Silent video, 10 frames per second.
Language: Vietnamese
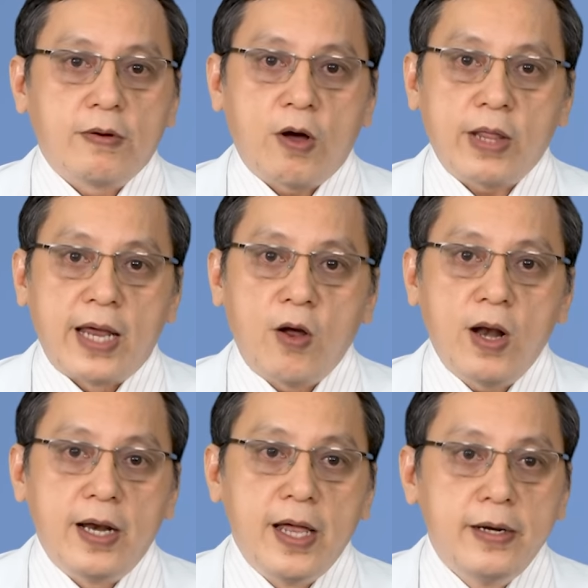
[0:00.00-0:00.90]
có thể nói
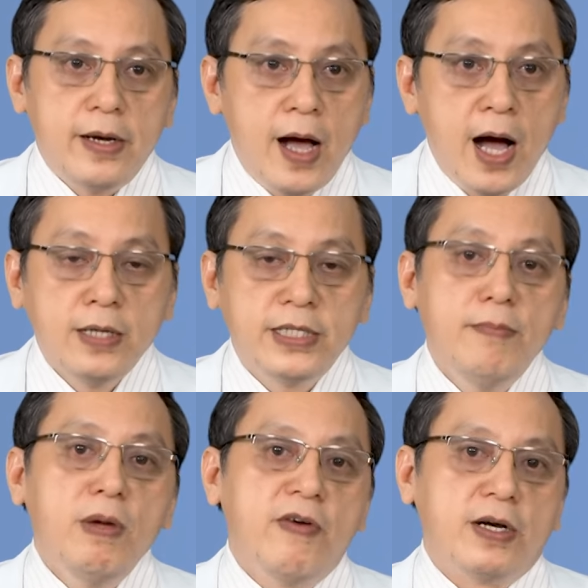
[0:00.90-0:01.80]
là lên hơn
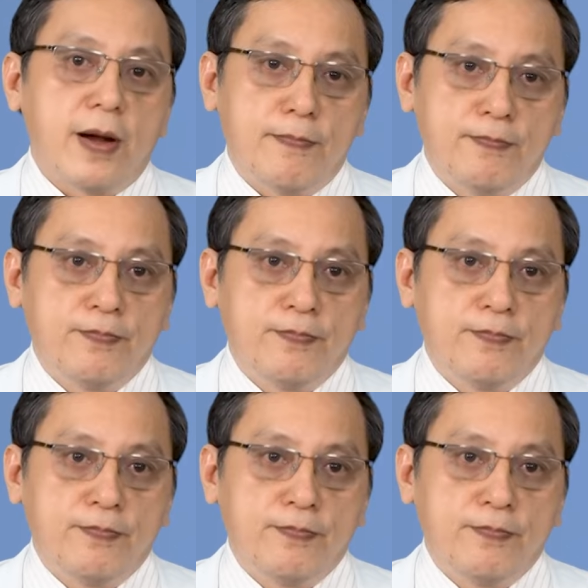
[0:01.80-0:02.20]
90%.